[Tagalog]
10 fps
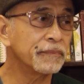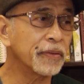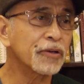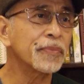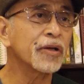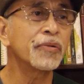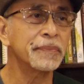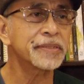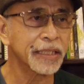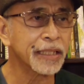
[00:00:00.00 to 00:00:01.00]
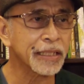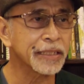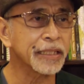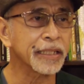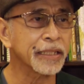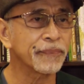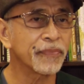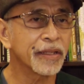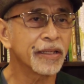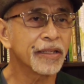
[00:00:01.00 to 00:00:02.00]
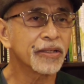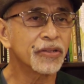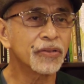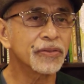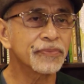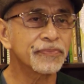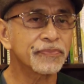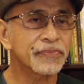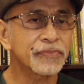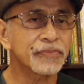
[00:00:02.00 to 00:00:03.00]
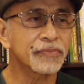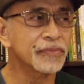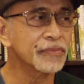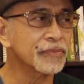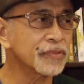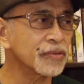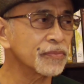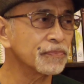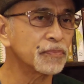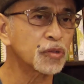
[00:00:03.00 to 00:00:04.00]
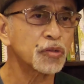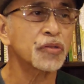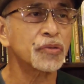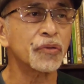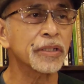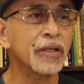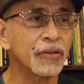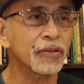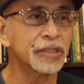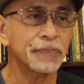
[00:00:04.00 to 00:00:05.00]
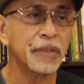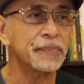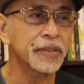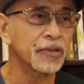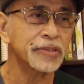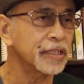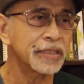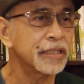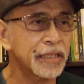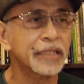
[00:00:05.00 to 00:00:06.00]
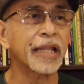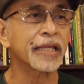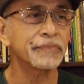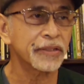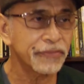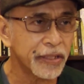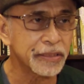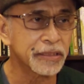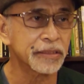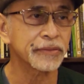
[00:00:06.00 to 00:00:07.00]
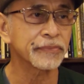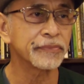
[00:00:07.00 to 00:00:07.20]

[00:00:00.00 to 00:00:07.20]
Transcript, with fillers: Pero may whimsical din eh. Yung susuntukin ako simply because they did not like my face.